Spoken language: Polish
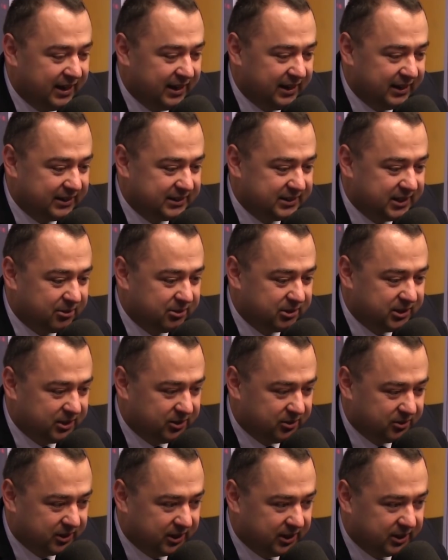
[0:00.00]
e, cały
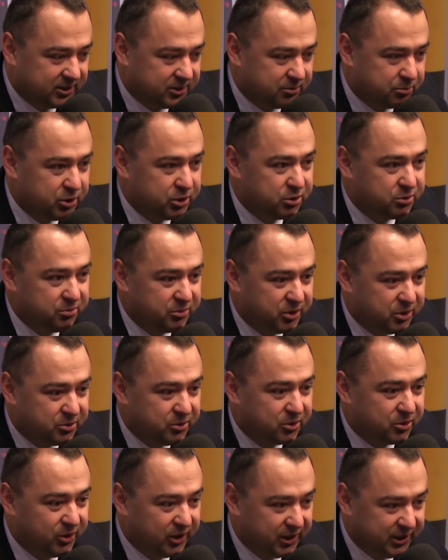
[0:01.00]
ten okres. W przyszłym
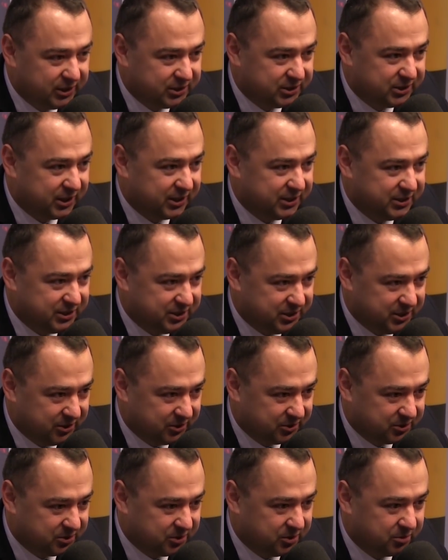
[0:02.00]
roku kolejne
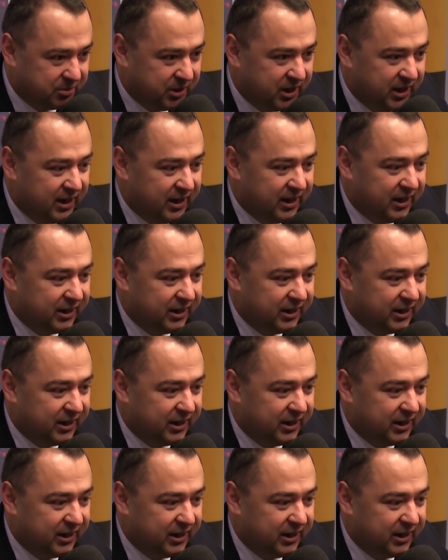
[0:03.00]
40 osób.